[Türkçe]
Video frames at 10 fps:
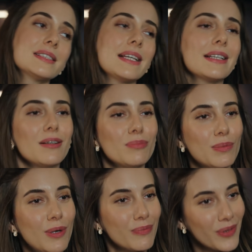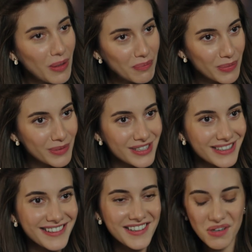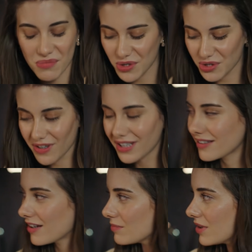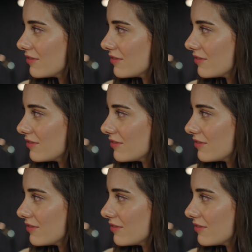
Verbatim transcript: Seyran babam ne yapabilir ki ya? Boş ver takma